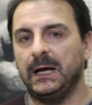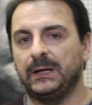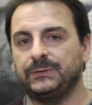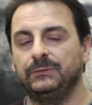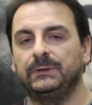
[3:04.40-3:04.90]

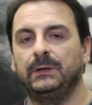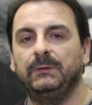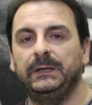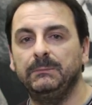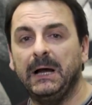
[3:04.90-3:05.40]
Larsson che
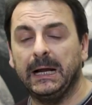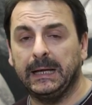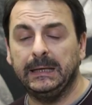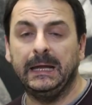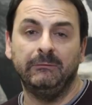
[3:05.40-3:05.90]
quelli di
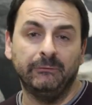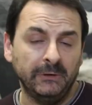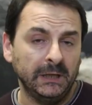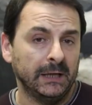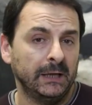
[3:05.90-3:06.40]
Mankel e
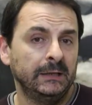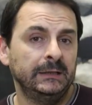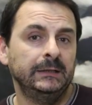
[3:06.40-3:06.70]
infine